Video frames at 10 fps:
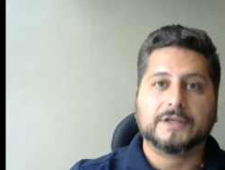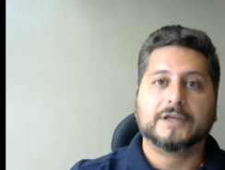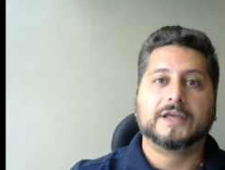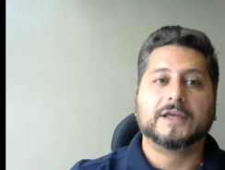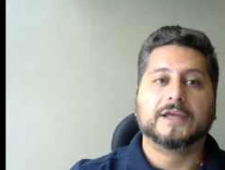
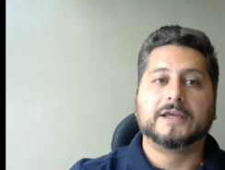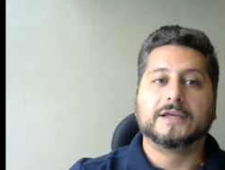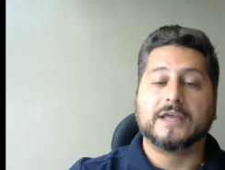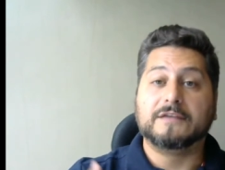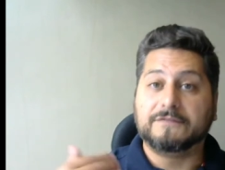
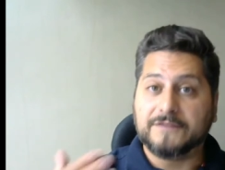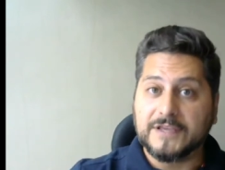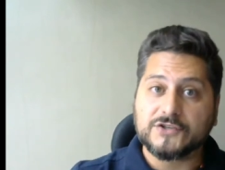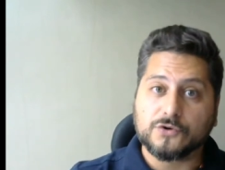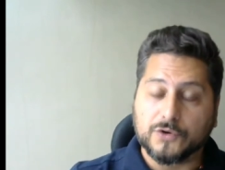é,
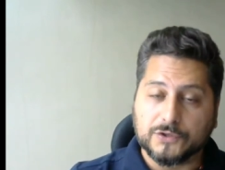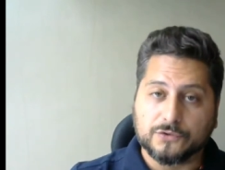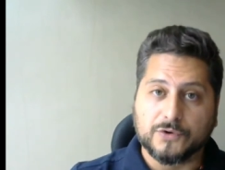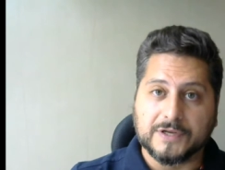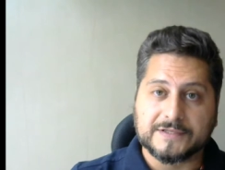evite
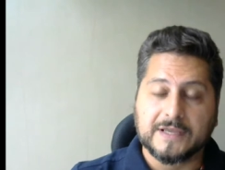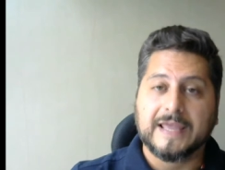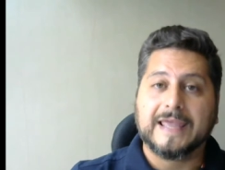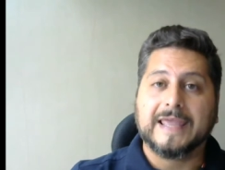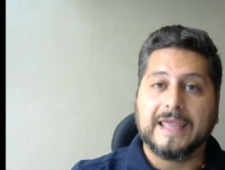corretoras
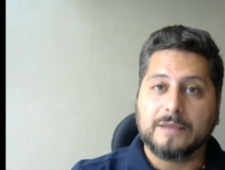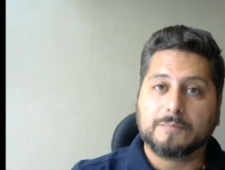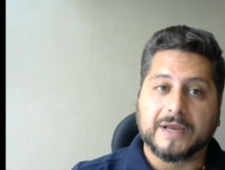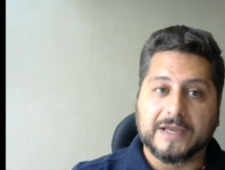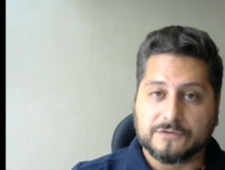em
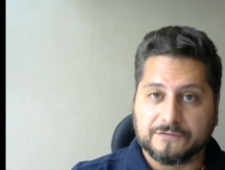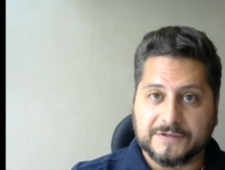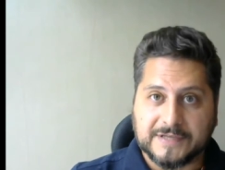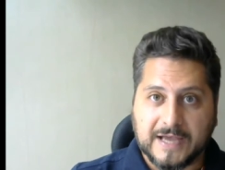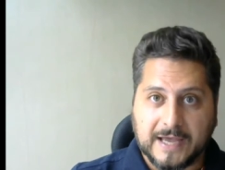paraísos
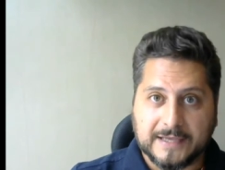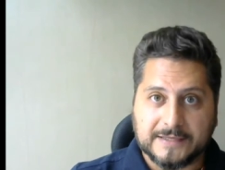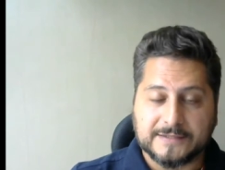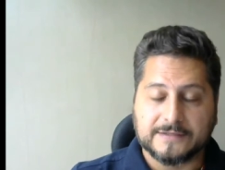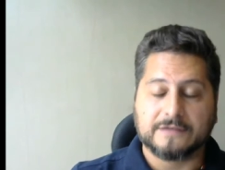
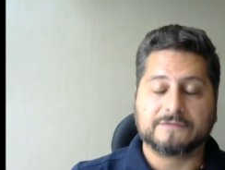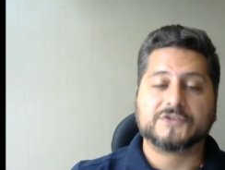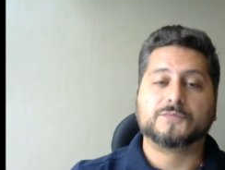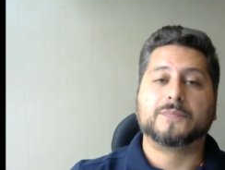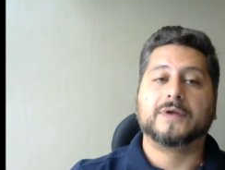fiscais,
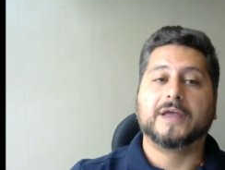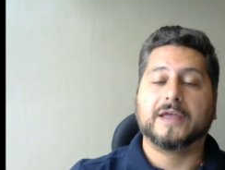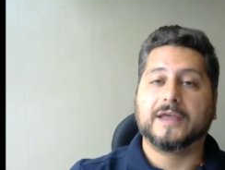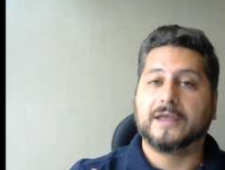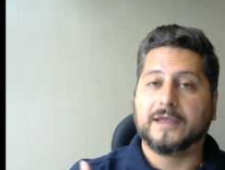evite é
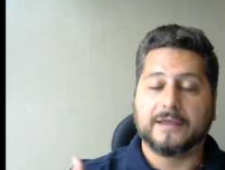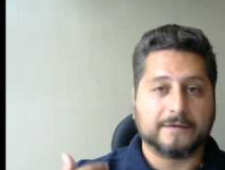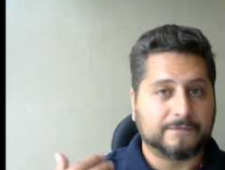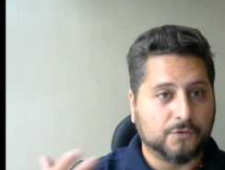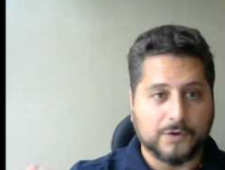é, é,
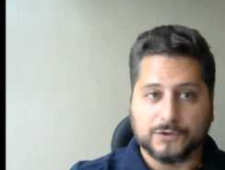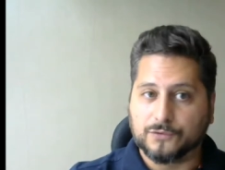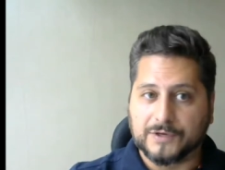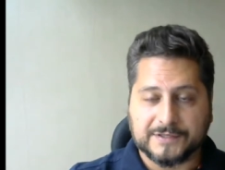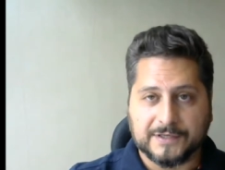é,
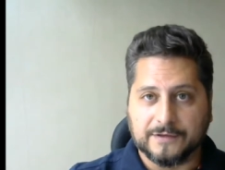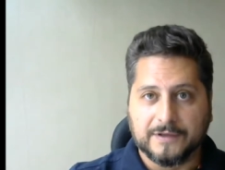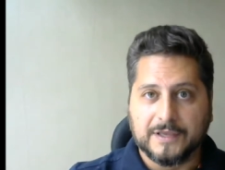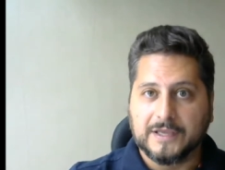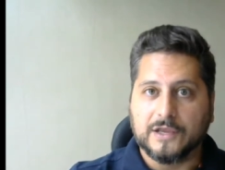corretoras que,
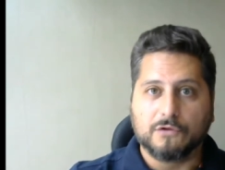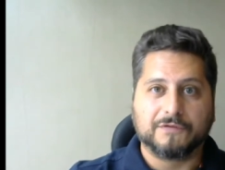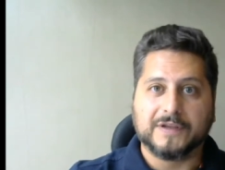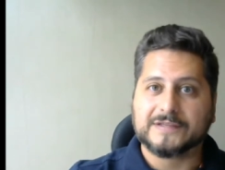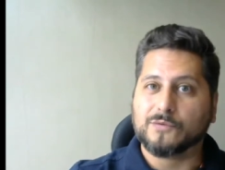que lhe
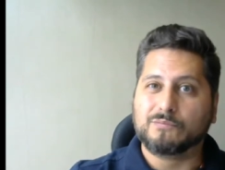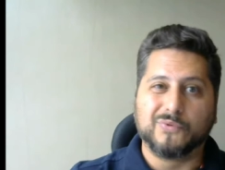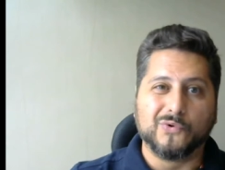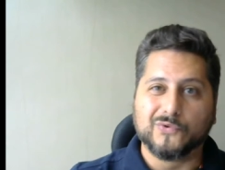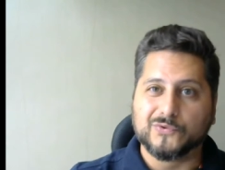ofereçam
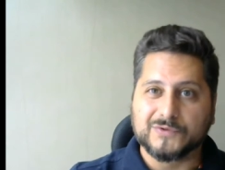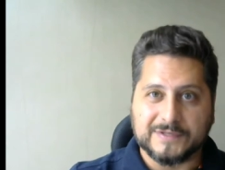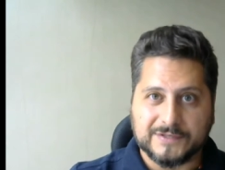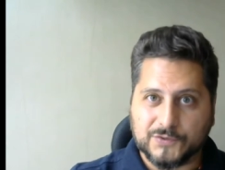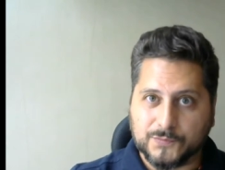bônus,
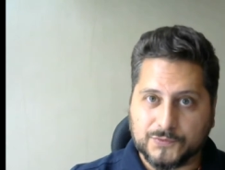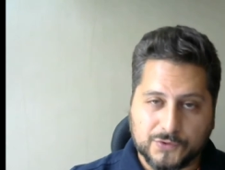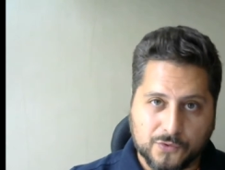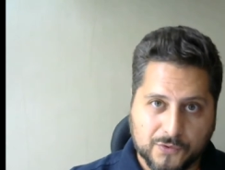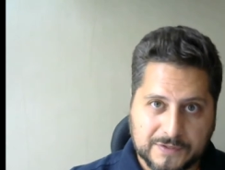esse tipo de
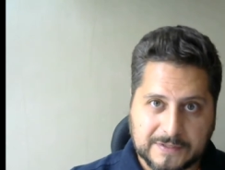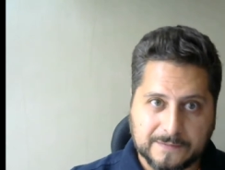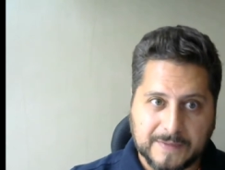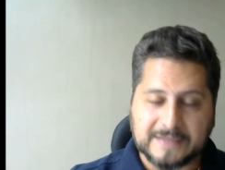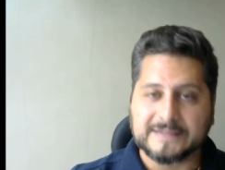coisa.
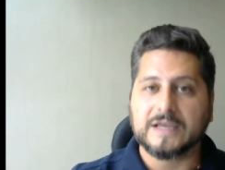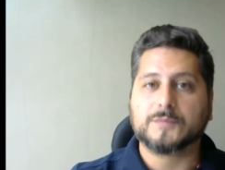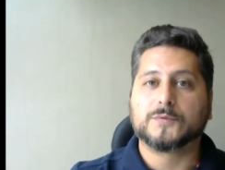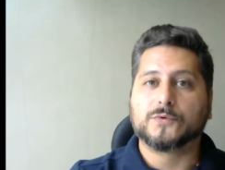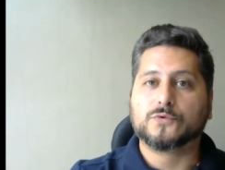Né?
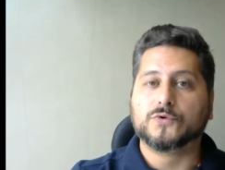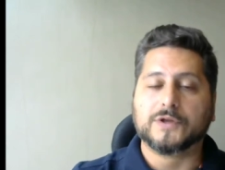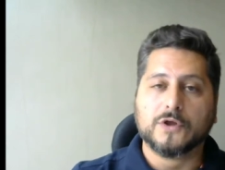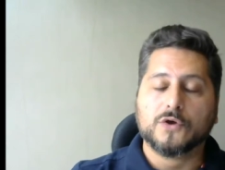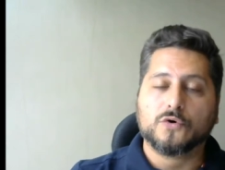Sempre
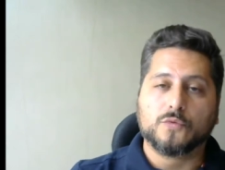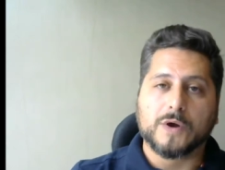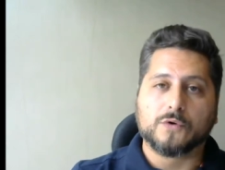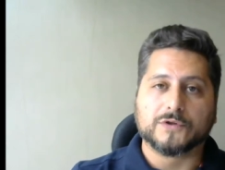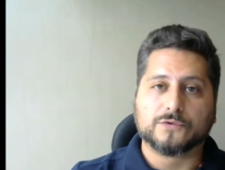procure uma
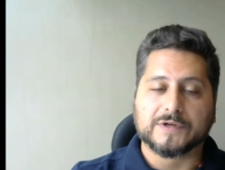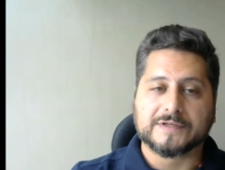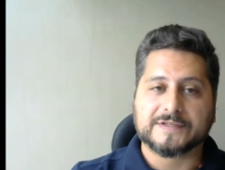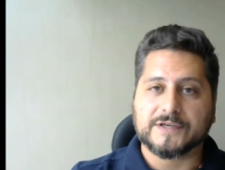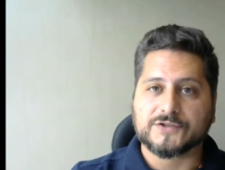corretora que
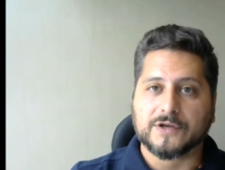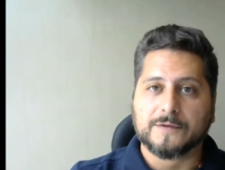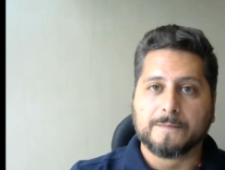seja